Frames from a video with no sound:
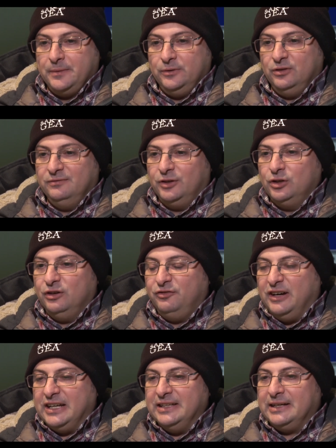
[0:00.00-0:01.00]
non voglio
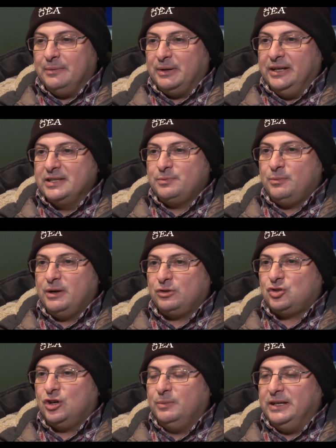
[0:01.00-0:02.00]
fare del campanilismo, ma in
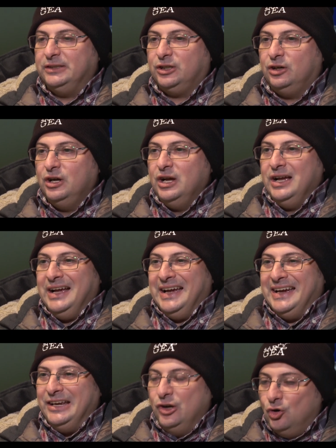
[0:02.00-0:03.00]
questo momento
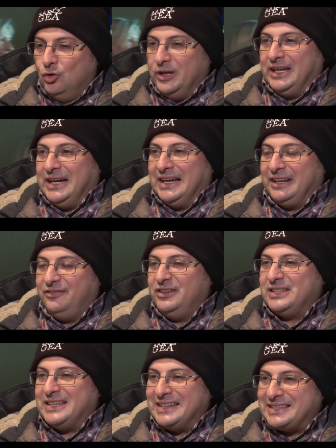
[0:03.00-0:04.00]
è l'unica
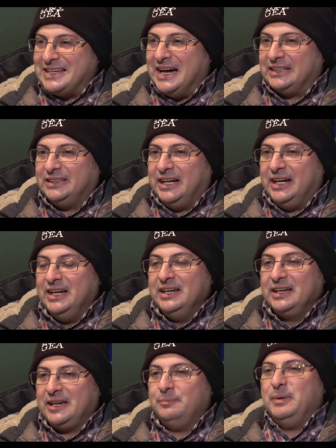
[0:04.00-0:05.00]
rivista sarda
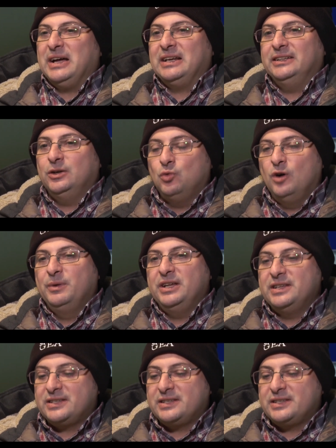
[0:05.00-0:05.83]
che parla di uomini di